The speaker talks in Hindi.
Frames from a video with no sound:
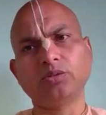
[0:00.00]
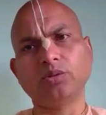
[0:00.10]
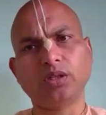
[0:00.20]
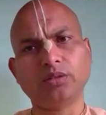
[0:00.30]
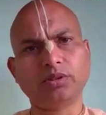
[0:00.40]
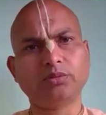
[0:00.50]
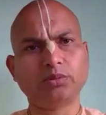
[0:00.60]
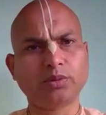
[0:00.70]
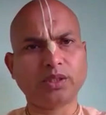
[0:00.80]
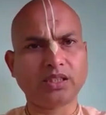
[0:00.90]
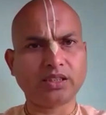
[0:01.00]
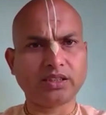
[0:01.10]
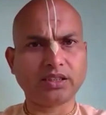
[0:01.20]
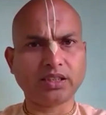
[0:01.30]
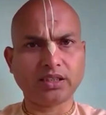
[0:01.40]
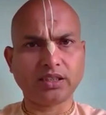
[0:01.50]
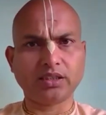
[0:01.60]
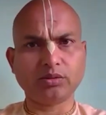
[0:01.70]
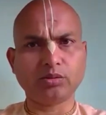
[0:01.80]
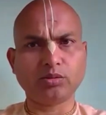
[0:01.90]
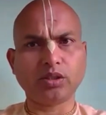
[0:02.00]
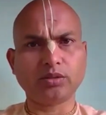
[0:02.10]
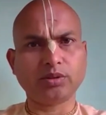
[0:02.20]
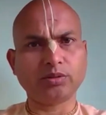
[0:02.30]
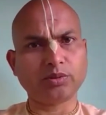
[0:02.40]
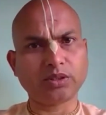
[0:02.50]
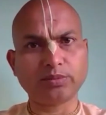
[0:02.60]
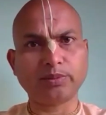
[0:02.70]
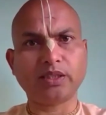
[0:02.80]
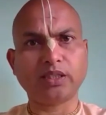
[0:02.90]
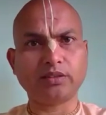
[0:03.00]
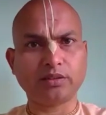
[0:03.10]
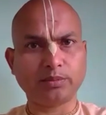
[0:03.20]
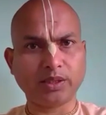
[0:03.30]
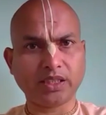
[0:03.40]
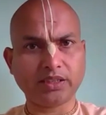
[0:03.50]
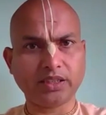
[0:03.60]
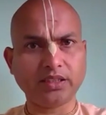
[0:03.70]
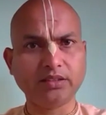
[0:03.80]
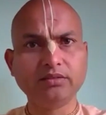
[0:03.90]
गुलाब जामुन बना करके खाना है तो गुलाब जामुन किस प्रकार से बनाया जाए